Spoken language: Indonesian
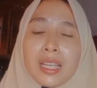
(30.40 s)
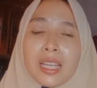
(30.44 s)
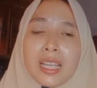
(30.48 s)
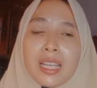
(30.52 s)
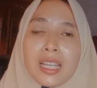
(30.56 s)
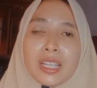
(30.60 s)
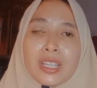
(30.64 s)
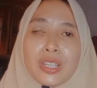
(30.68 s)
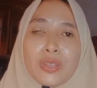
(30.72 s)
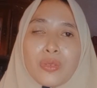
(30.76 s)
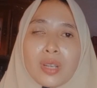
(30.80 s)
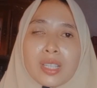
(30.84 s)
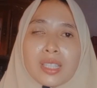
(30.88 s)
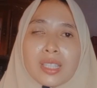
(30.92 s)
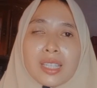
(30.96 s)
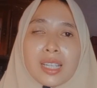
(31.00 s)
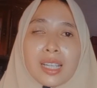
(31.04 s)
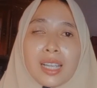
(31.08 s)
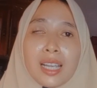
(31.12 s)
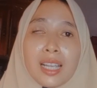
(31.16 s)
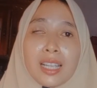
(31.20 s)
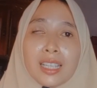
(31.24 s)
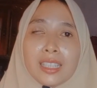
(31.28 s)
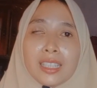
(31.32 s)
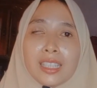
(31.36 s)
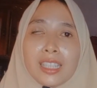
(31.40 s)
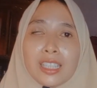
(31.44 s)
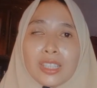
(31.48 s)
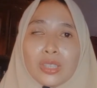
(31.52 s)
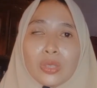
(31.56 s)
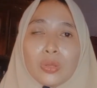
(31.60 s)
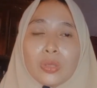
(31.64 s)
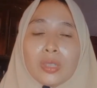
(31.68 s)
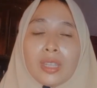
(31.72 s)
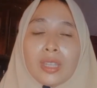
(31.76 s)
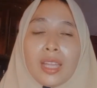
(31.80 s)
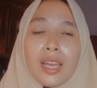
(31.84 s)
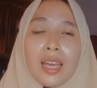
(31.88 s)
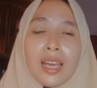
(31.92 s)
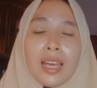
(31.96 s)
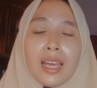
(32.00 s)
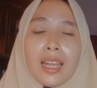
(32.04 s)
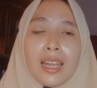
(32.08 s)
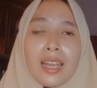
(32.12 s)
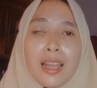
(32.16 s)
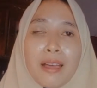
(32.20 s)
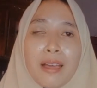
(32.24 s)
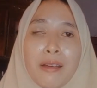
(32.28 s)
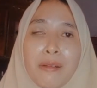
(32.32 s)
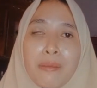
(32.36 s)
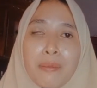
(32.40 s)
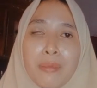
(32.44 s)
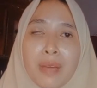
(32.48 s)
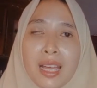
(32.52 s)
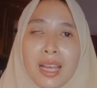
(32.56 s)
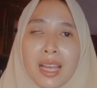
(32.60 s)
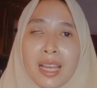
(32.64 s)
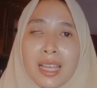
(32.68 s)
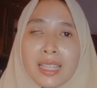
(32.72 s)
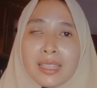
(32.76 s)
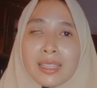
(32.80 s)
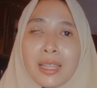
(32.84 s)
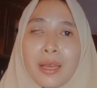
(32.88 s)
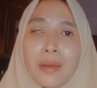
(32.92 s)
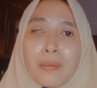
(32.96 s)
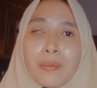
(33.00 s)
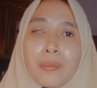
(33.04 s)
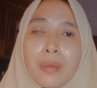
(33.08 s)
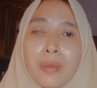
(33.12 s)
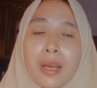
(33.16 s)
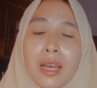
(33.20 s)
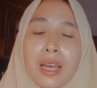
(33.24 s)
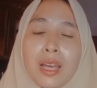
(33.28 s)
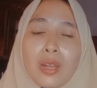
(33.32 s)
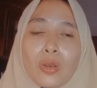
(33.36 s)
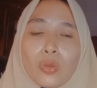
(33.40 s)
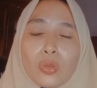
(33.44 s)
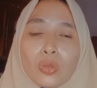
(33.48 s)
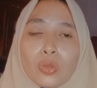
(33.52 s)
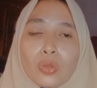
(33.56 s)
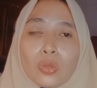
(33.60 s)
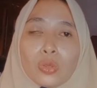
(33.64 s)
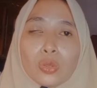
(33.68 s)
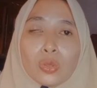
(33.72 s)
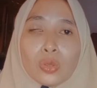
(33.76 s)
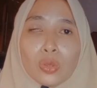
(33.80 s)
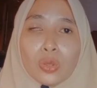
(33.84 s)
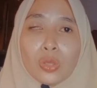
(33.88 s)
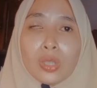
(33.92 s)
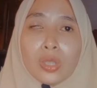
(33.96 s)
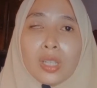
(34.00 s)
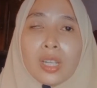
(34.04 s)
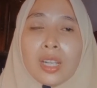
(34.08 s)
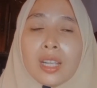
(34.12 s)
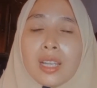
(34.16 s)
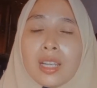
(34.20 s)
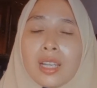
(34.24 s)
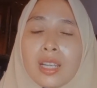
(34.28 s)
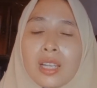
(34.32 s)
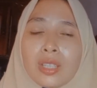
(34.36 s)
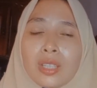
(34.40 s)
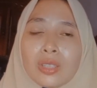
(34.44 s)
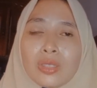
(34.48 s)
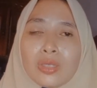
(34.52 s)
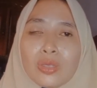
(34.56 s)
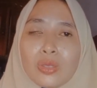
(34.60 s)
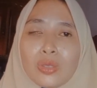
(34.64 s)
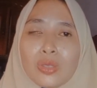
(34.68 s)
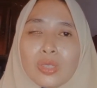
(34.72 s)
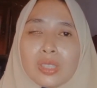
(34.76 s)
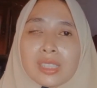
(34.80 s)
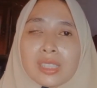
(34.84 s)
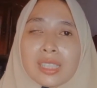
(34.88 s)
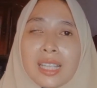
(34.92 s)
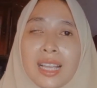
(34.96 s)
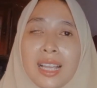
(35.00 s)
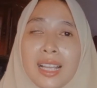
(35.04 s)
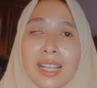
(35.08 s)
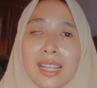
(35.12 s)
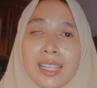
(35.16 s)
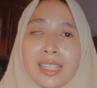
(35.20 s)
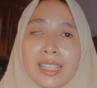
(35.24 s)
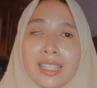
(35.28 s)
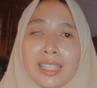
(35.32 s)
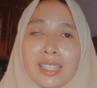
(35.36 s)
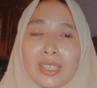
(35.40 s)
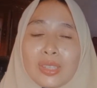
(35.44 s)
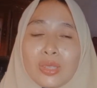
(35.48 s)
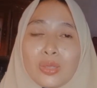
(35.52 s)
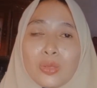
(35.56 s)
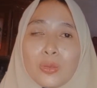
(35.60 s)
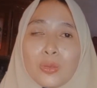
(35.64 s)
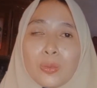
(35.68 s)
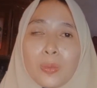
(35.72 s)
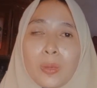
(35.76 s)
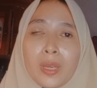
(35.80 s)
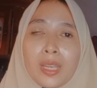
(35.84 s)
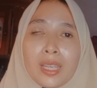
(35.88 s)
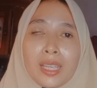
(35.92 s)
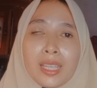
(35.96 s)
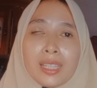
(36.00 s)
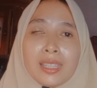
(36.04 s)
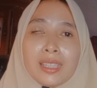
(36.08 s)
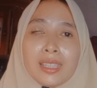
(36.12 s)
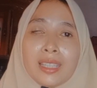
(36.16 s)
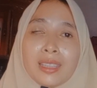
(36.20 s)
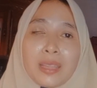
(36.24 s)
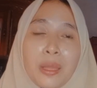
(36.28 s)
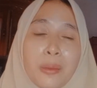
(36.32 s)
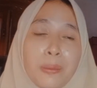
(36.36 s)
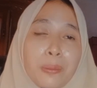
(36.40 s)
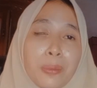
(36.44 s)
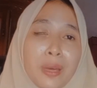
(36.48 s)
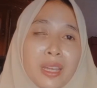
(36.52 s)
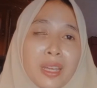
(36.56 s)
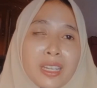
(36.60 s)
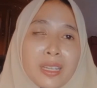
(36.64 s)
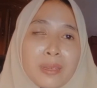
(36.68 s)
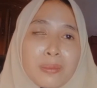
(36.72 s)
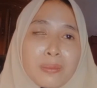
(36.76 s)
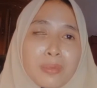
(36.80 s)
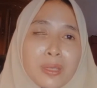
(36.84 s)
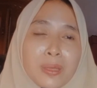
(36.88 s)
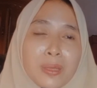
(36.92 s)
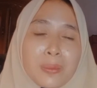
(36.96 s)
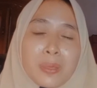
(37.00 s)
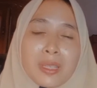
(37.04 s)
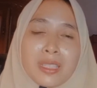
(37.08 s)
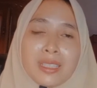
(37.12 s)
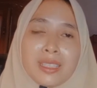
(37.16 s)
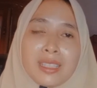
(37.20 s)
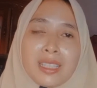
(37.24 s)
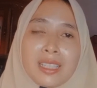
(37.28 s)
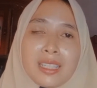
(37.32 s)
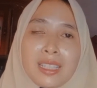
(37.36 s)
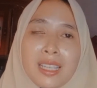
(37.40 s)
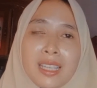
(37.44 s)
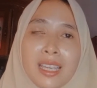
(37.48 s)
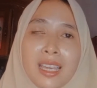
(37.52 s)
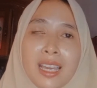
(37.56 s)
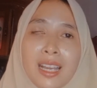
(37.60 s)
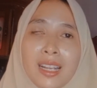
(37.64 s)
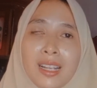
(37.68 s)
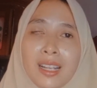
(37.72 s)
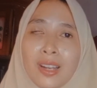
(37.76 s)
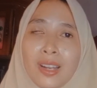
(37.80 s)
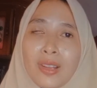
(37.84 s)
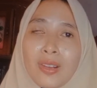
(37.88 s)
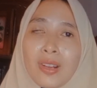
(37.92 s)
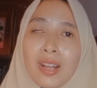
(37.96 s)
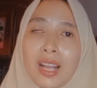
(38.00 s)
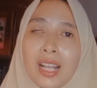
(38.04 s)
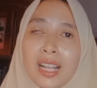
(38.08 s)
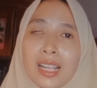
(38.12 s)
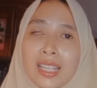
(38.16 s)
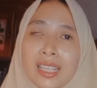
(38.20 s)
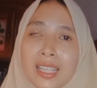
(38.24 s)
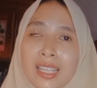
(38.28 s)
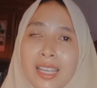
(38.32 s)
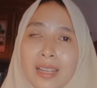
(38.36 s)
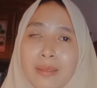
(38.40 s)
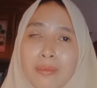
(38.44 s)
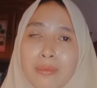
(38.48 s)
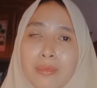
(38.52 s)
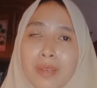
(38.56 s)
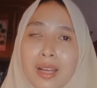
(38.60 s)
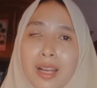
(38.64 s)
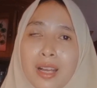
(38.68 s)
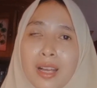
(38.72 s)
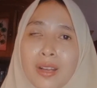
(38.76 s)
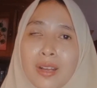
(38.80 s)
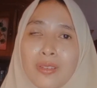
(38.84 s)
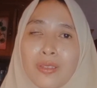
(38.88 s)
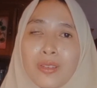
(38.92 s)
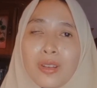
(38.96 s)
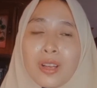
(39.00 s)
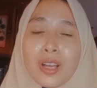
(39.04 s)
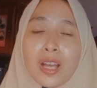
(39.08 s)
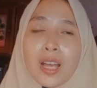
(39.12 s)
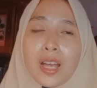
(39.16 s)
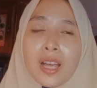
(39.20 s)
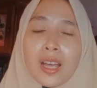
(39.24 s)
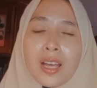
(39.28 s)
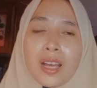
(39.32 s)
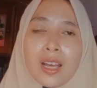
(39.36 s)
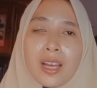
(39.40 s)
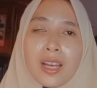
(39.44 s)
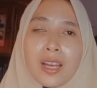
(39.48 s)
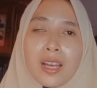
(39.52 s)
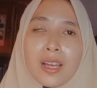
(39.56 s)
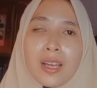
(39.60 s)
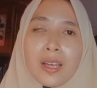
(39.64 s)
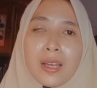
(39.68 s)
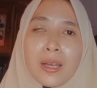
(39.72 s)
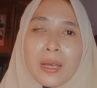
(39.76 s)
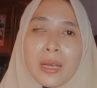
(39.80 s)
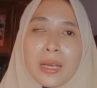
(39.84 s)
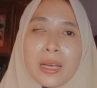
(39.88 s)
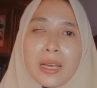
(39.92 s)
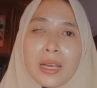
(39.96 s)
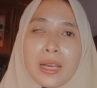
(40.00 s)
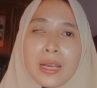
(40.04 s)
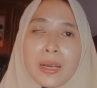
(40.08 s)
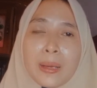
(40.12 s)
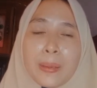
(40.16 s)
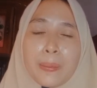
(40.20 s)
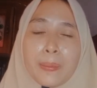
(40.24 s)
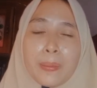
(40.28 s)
di wajah kalian itu tahan lama tanpa luntur Terus kalian itu pengennya tanpa ribet pastinya ya kalau kalian mau uh,